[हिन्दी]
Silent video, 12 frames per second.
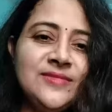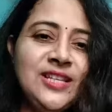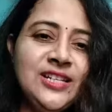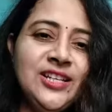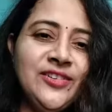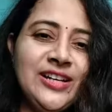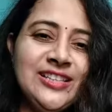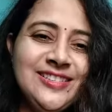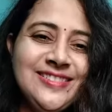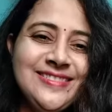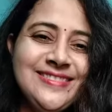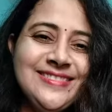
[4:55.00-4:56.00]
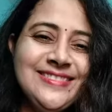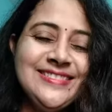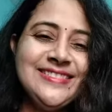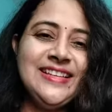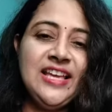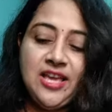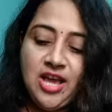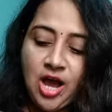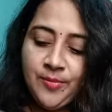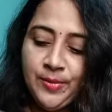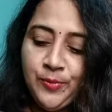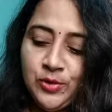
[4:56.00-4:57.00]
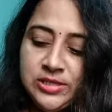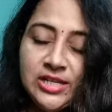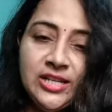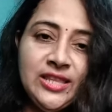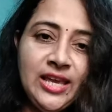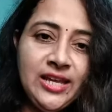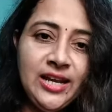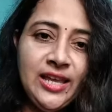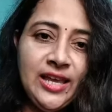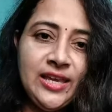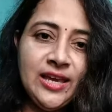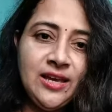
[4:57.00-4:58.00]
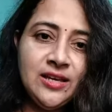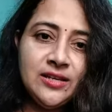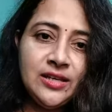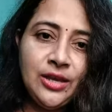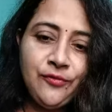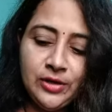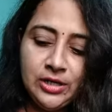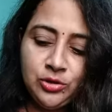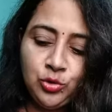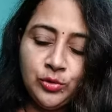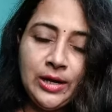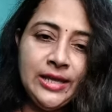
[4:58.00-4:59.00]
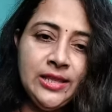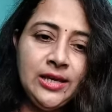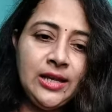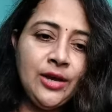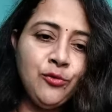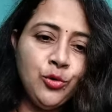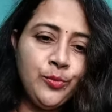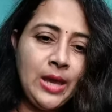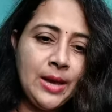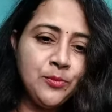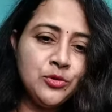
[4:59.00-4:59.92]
धन्यवाद अभी फुल स्क्रीन देख रही है क्या कि फिर थोड़ा ही दिख रहा है वो भी आप